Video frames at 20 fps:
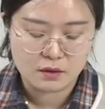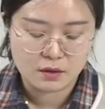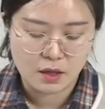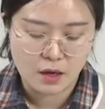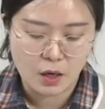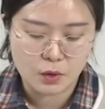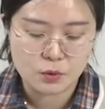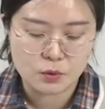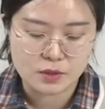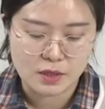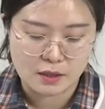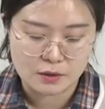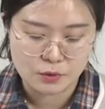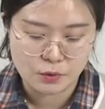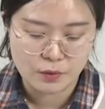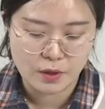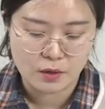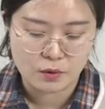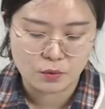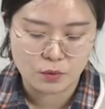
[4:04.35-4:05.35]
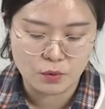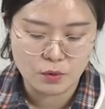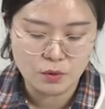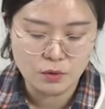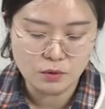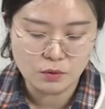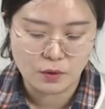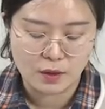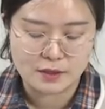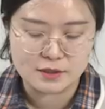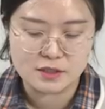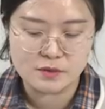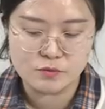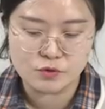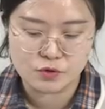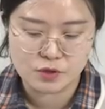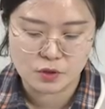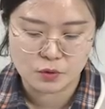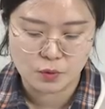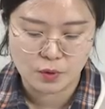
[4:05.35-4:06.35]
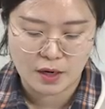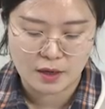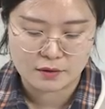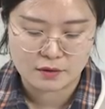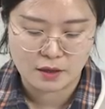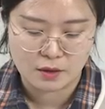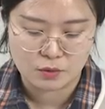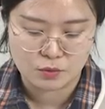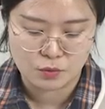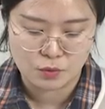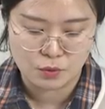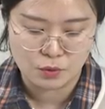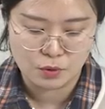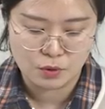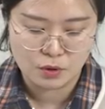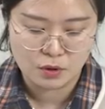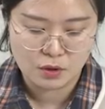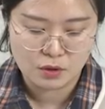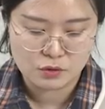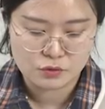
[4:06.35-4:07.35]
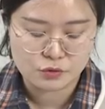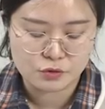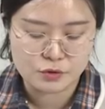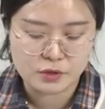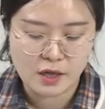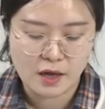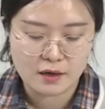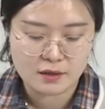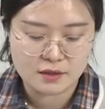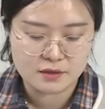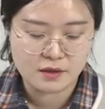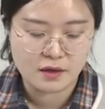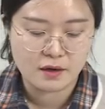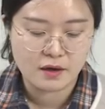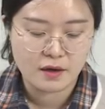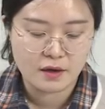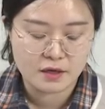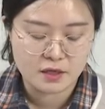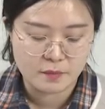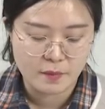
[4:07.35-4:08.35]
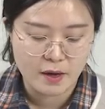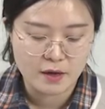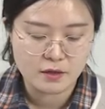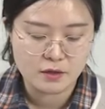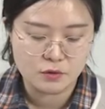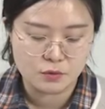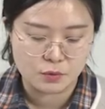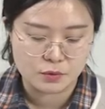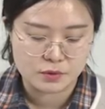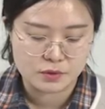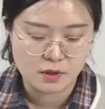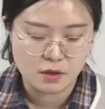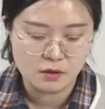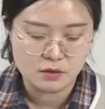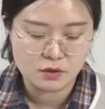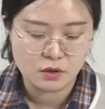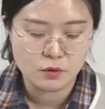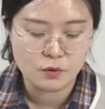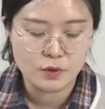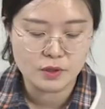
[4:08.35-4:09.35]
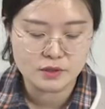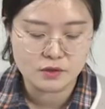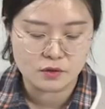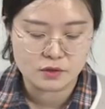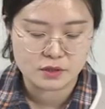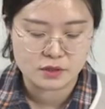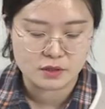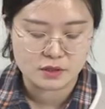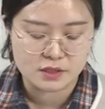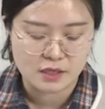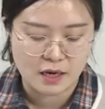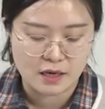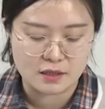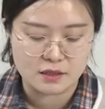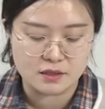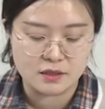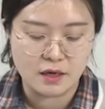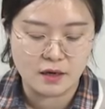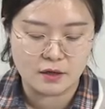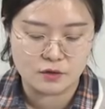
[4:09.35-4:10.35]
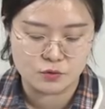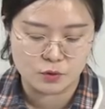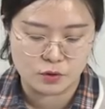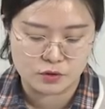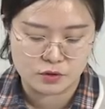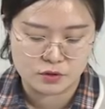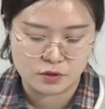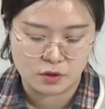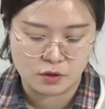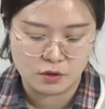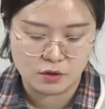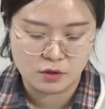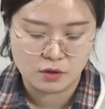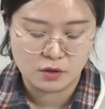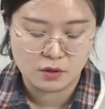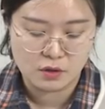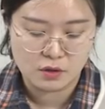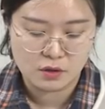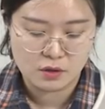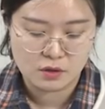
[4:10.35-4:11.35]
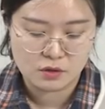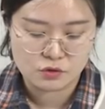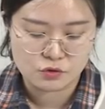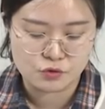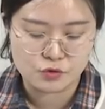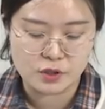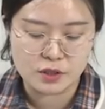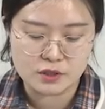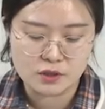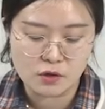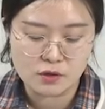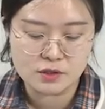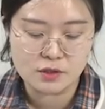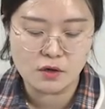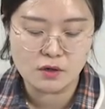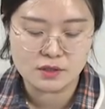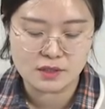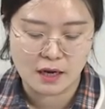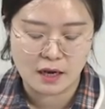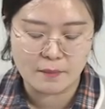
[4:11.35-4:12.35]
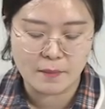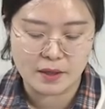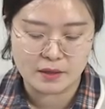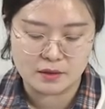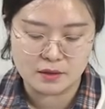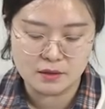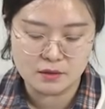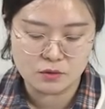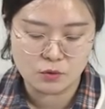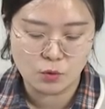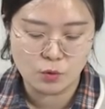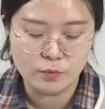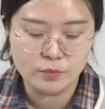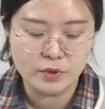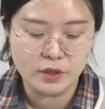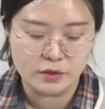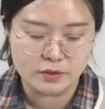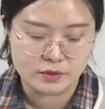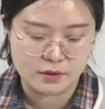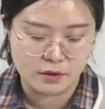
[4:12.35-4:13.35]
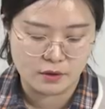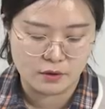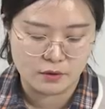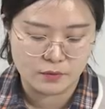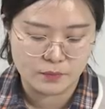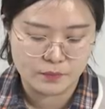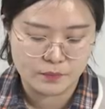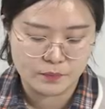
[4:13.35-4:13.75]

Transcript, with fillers: 대화도 잘 통했고 관심 주제도 같았고 둘다그 나라의 이방인으로서 서로의 처지를 잘 이해해 주었죠. 죽이 척척 잘 맞는 콤비였어요.